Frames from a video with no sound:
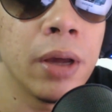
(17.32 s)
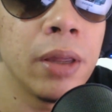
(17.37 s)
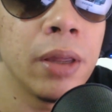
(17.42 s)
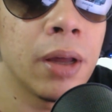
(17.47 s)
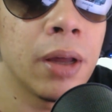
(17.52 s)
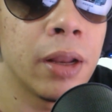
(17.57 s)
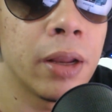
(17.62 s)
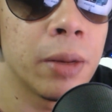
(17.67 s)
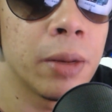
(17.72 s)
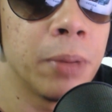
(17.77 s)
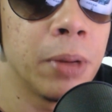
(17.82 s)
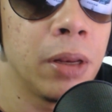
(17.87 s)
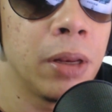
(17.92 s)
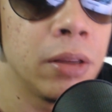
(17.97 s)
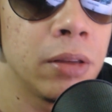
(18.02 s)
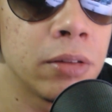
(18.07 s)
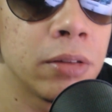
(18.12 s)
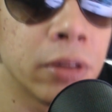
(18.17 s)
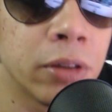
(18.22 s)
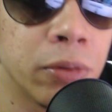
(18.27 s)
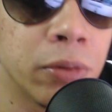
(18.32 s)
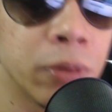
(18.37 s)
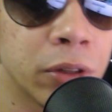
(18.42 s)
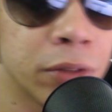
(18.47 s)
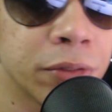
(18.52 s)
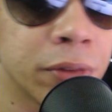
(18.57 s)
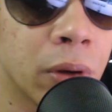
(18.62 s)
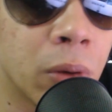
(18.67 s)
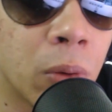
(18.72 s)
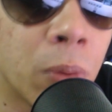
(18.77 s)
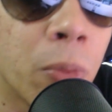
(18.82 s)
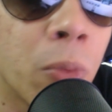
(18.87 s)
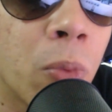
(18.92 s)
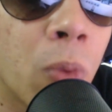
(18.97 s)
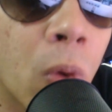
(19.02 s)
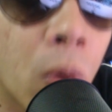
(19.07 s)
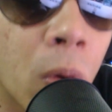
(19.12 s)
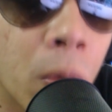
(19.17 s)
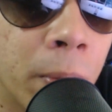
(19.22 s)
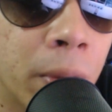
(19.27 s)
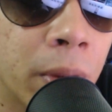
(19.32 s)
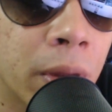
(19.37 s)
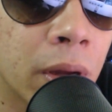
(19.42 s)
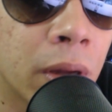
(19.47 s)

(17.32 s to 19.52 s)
E aí galera, beleza? Aqui te falar um